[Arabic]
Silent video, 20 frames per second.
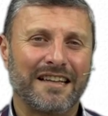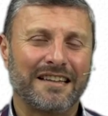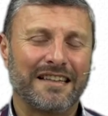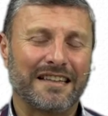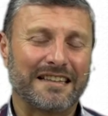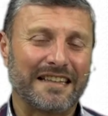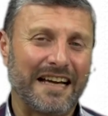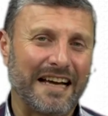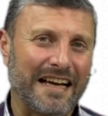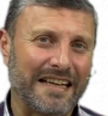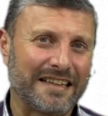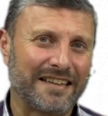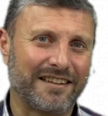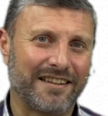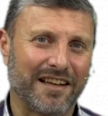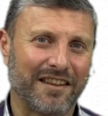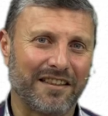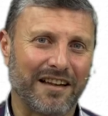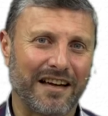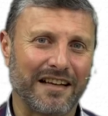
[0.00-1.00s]

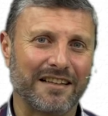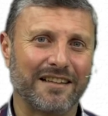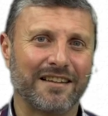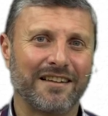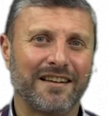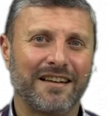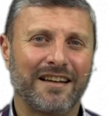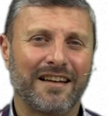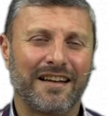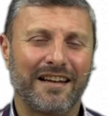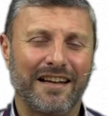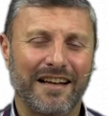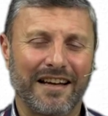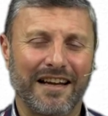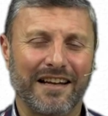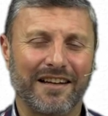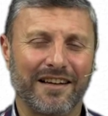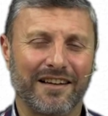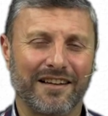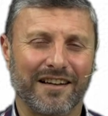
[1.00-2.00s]
تتحدث عن
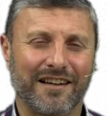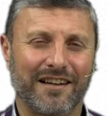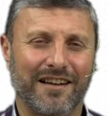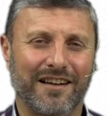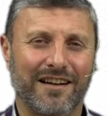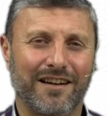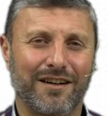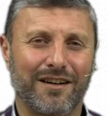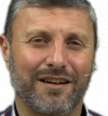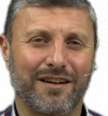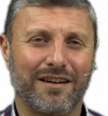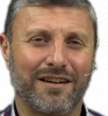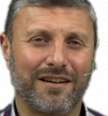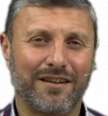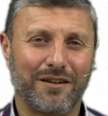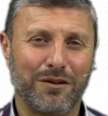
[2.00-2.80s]
لينا الله